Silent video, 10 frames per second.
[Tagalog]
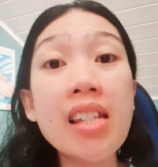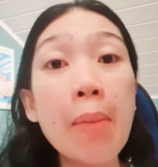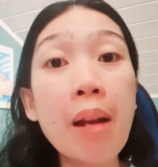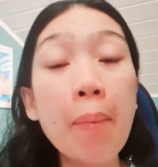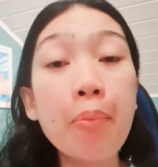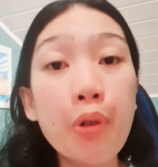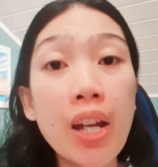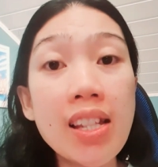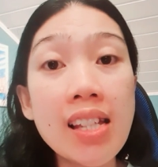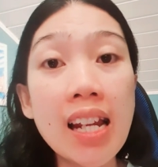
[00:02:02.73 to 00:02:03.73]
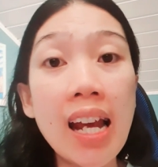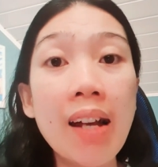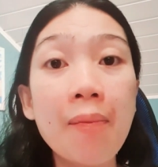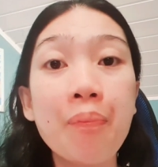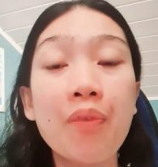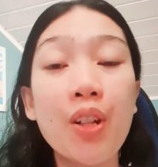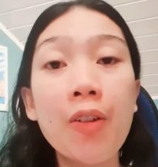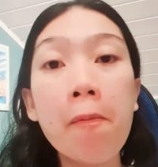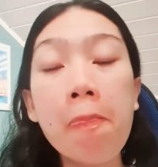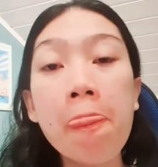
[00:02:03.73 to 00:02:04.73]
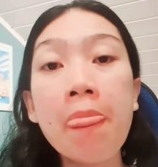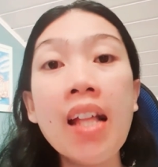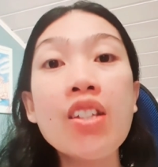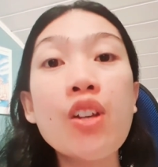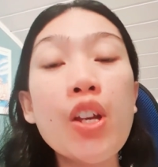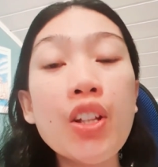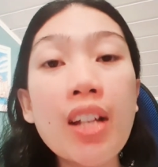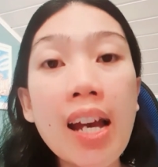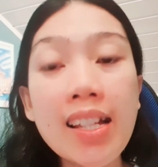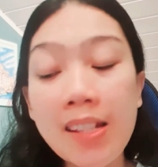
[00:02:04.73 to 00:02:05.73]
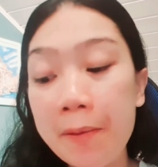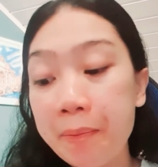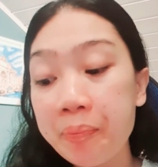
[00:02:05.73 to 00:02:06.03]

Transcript: lang po yan sila, no? So, yun guys.